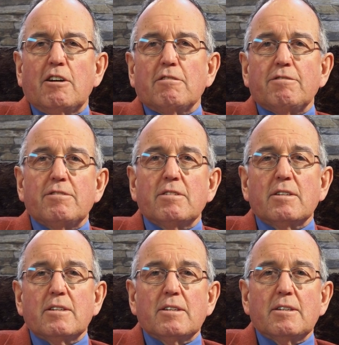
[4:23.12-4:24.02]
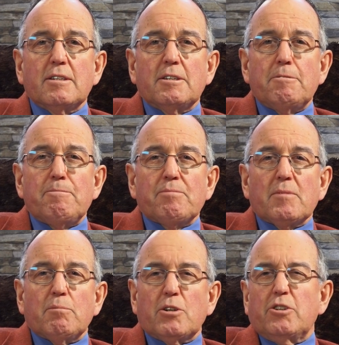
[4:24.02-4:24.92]
auf.
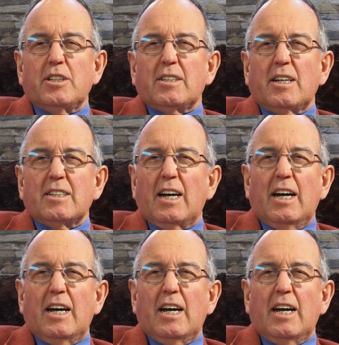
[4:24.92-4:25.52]
Man könnte sagen,